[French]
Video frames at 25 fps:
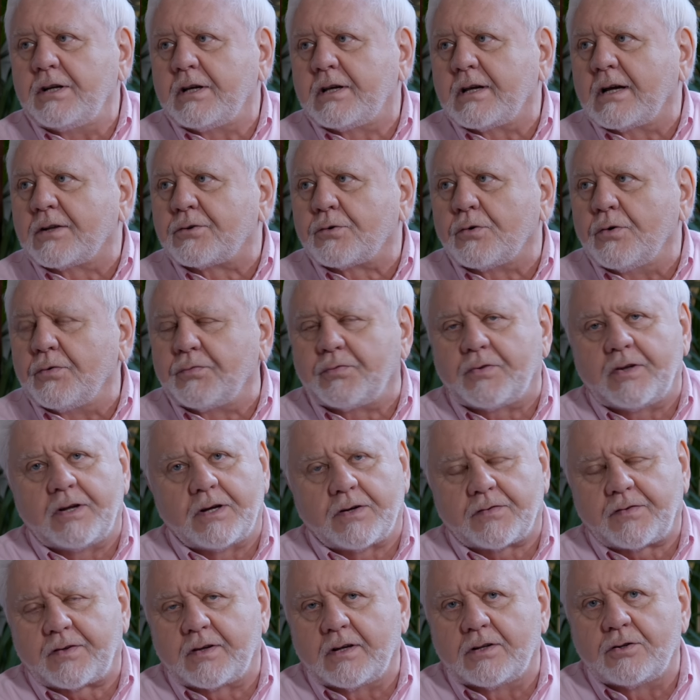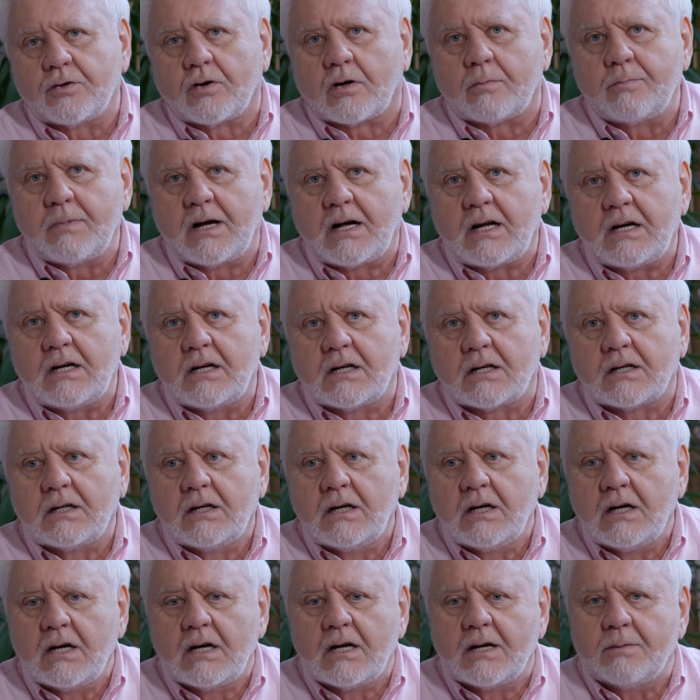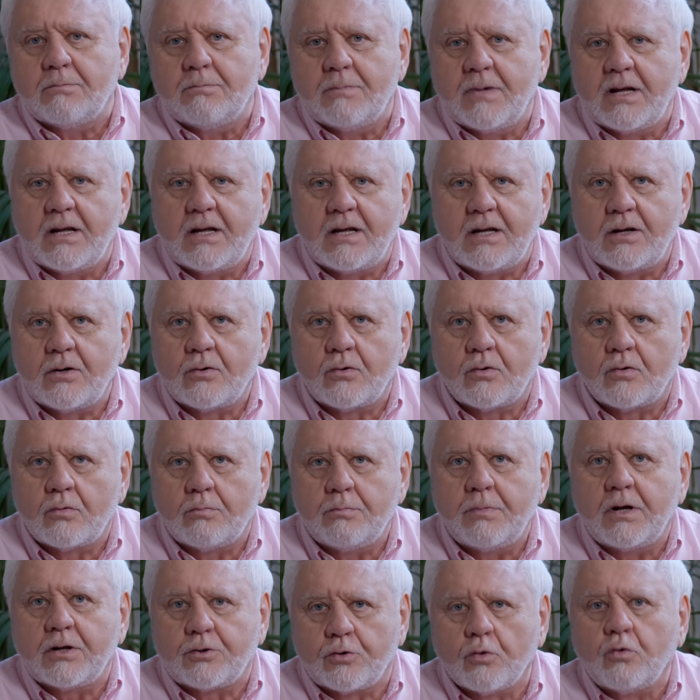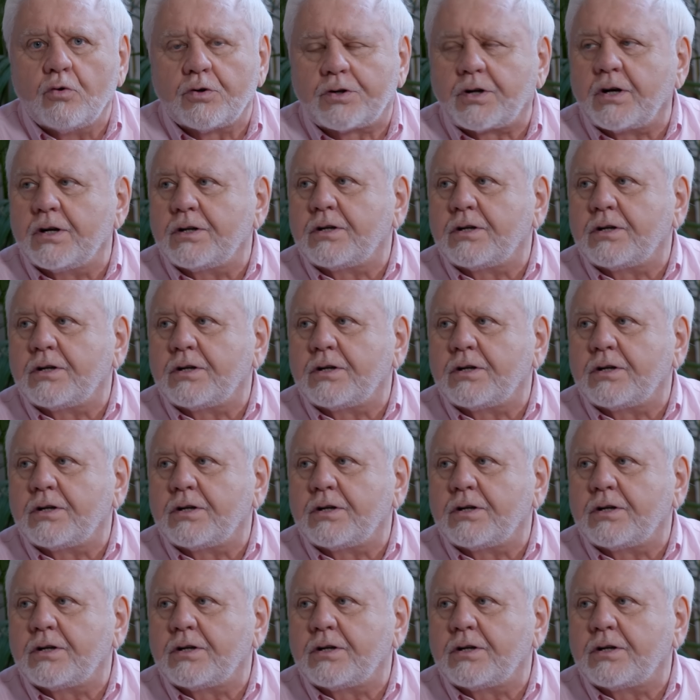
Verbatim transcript: des quatre fers, ce qui est normal, mais euh, mais d'autres